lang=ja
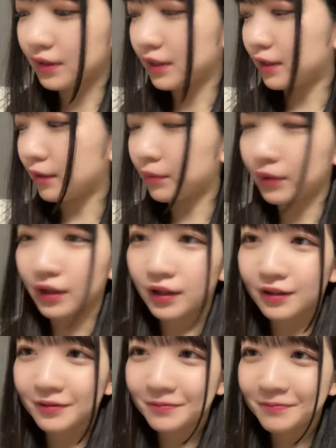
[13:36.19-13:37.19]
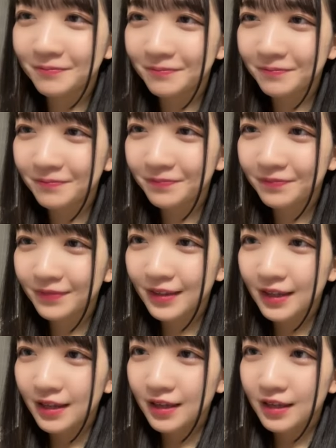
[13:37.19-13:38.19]
愛いかもね
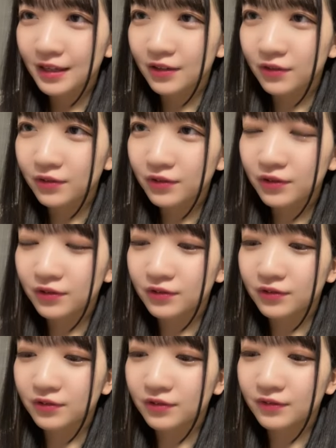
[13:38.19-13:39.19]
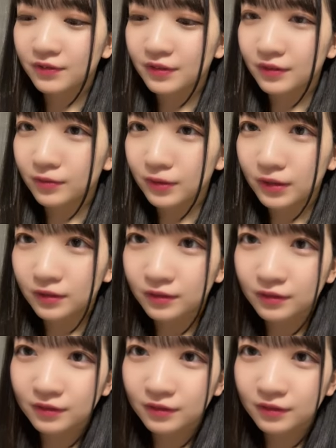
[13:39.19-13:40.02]
記憶力どうだろ